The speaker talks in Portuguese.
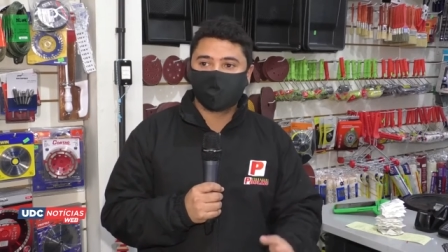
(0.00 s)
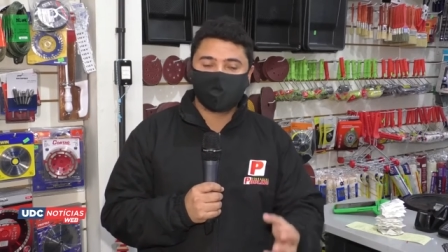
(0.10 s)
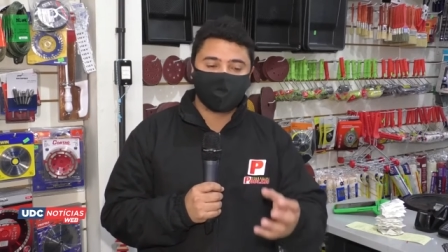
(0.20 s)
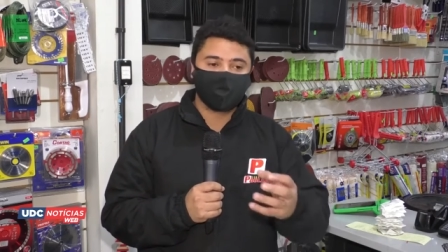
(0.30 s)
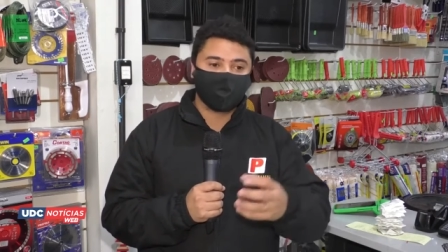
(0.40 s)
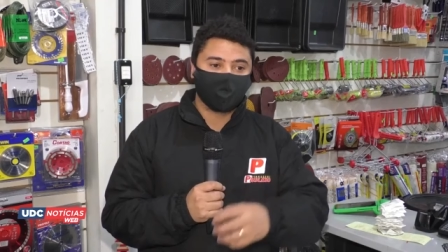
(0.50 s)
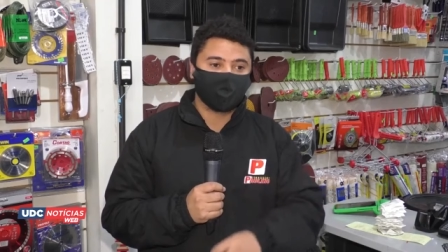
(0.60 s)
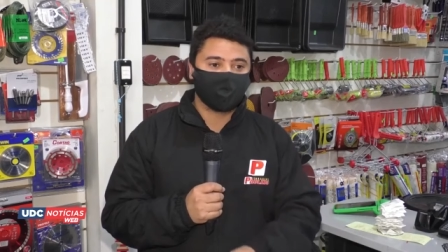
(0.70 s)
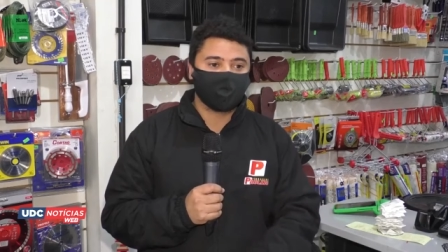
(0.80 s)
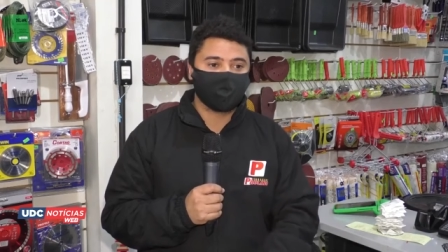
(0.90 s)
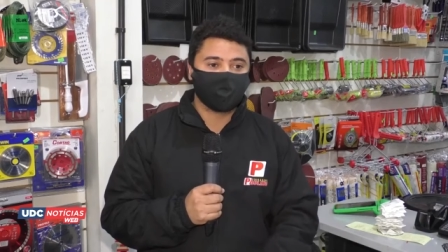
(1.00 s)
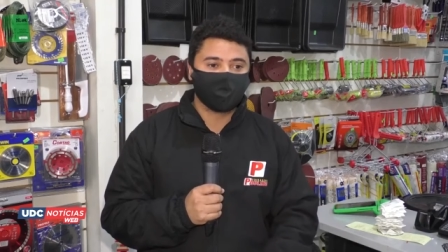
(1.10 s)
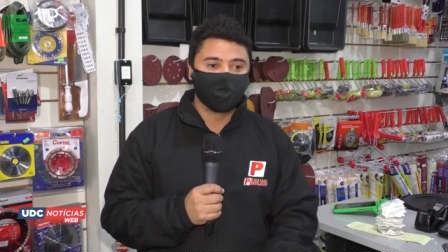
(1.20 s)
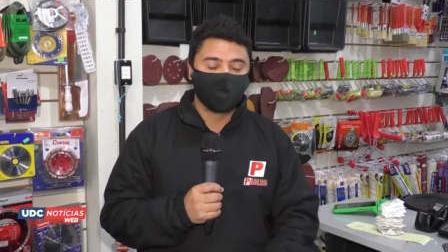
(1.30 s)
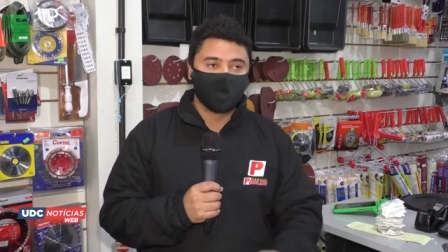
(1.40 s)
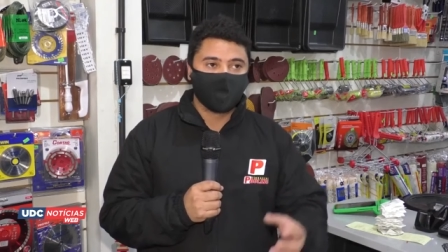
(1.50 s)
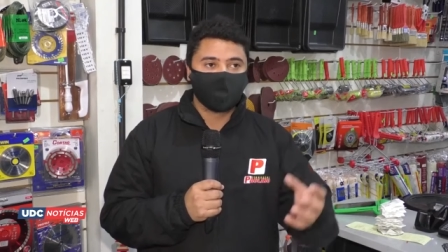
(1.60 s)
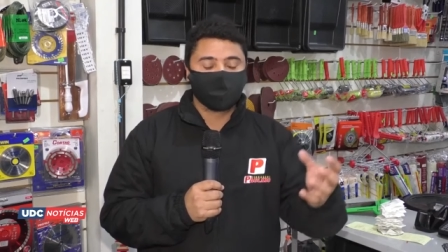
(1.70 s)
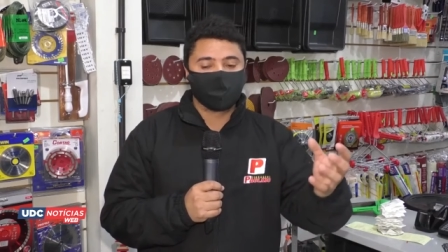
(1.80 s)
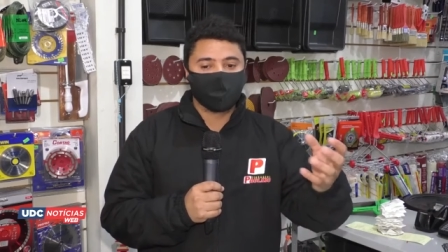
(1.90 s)
Meira a,
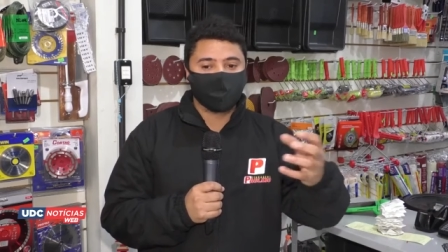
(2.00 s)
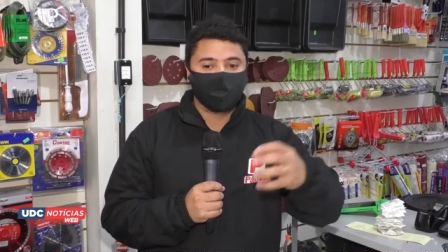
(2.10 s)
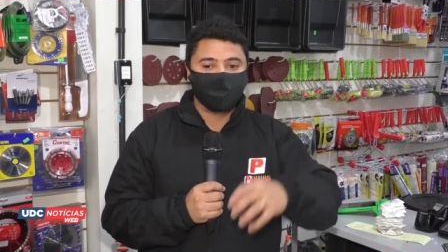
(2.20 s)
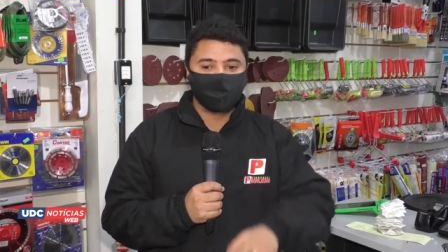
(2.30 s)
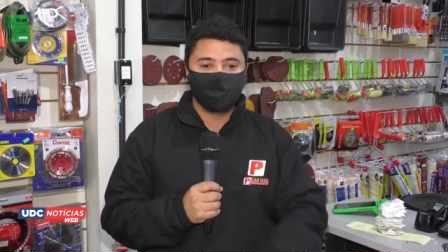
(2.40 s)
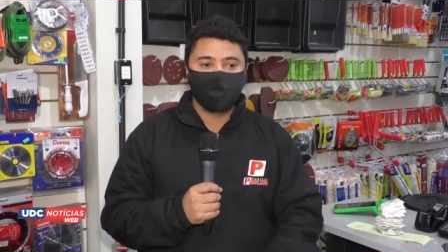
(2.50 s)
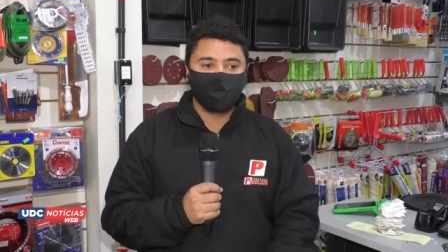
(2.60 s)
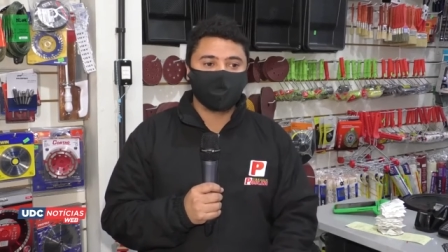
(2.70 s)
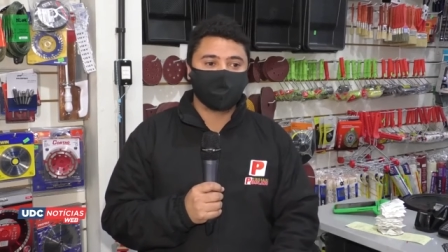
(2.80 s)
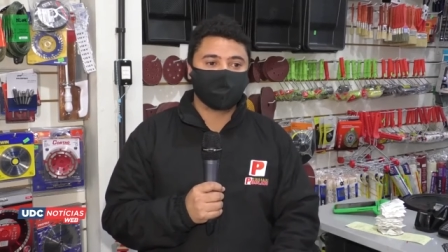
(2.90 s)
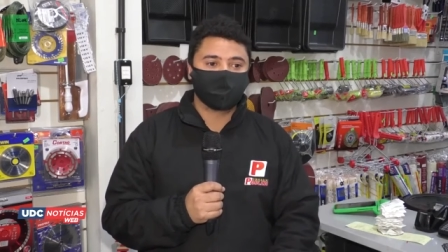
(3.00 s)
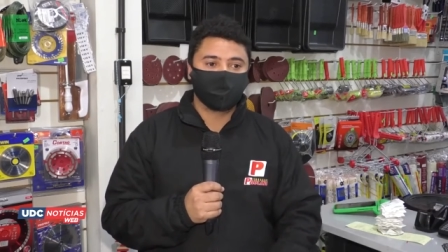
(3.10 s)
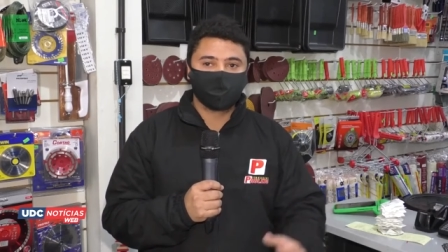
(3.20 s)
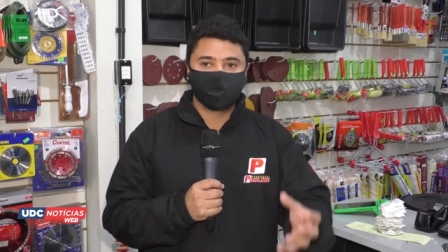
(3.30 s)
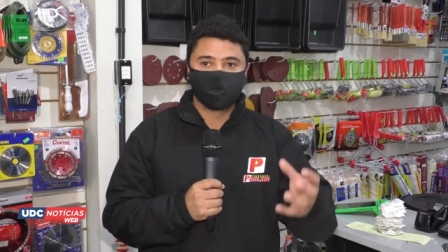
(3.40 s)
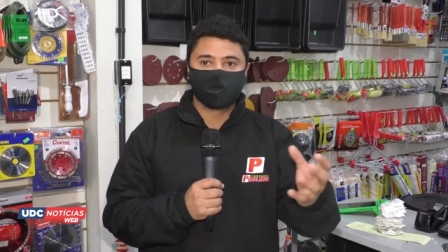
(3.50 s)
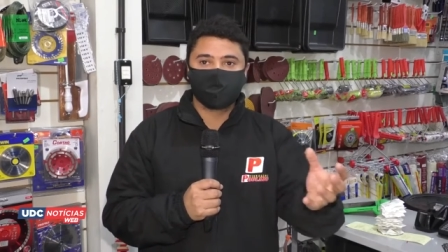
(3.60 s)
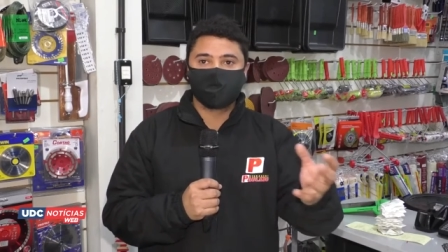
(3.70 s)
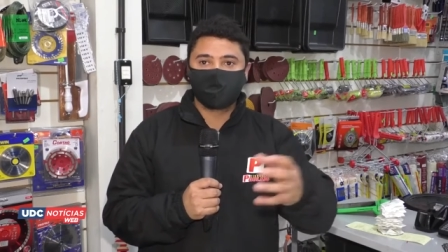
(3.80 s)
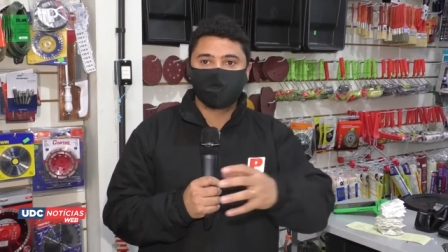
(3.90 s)
é, inserir né, as pessoas
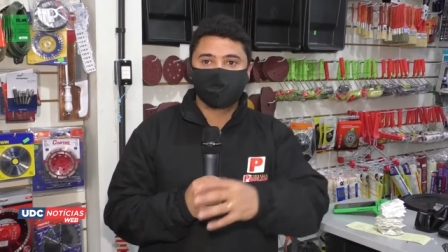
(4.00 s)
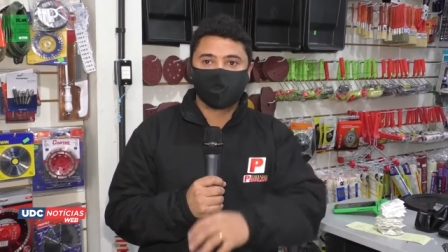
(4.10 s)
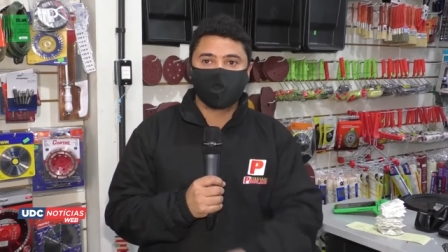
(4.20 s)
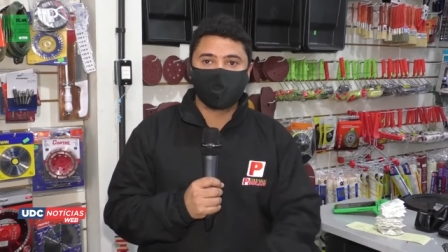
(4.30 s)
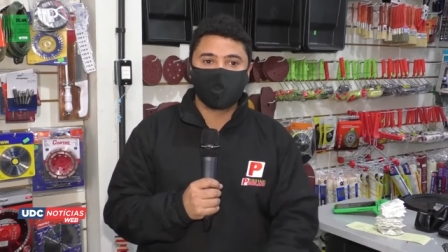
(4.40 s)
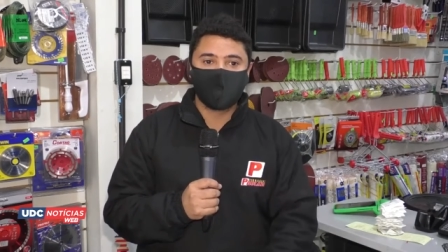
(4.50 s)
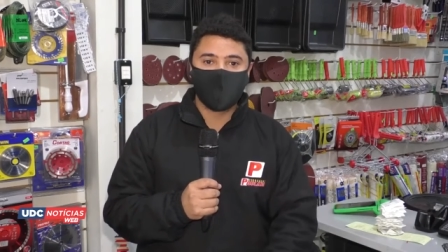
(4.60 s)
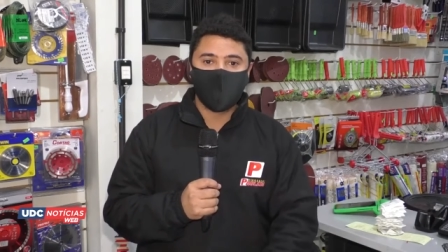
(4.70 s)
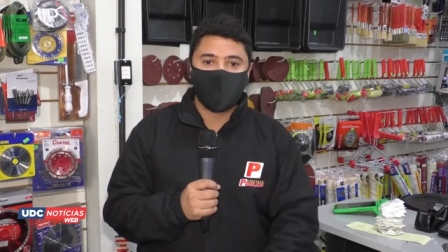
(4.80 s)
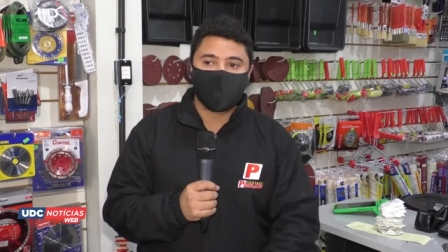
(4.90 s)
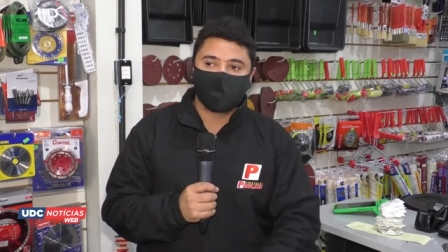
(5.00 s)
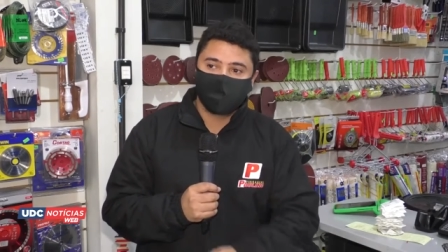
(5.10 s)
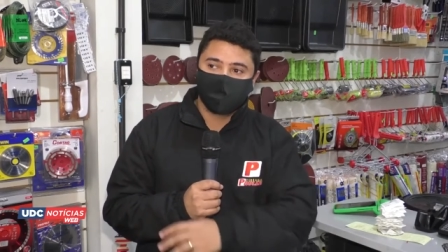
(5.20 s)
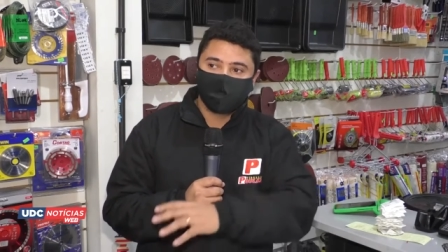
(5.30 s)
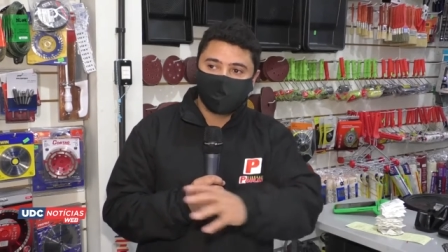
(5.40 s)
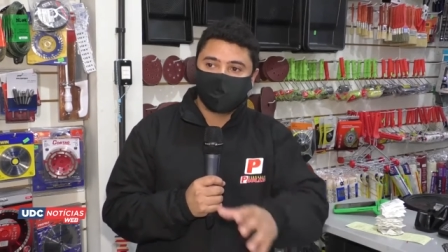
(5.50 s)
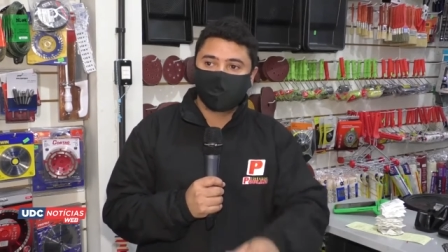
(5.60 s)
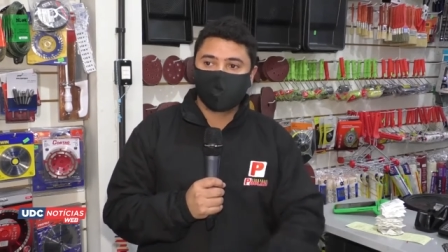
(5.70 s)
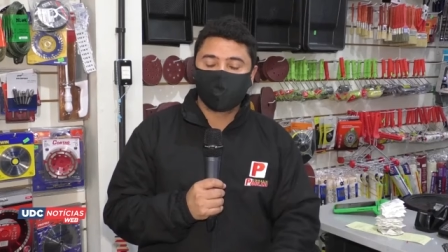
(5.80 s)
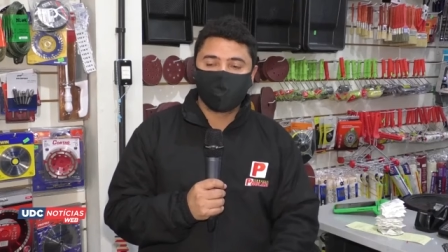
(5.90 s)
que vêm de fora aqui
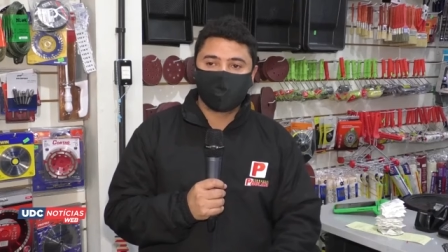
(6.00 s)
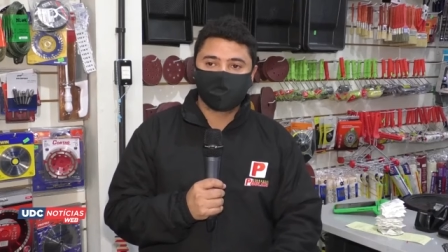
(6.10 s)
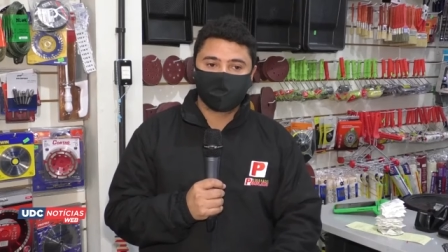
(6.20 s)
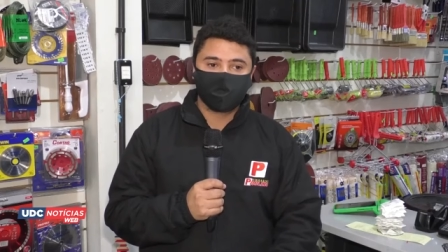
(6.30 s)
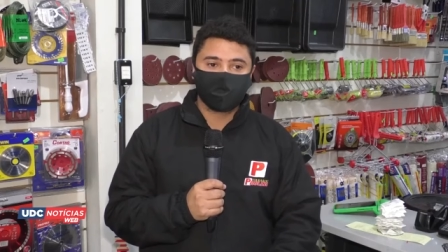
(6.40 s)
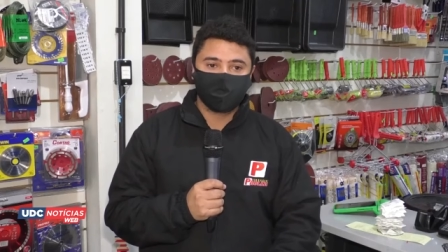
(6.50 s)
para o comércio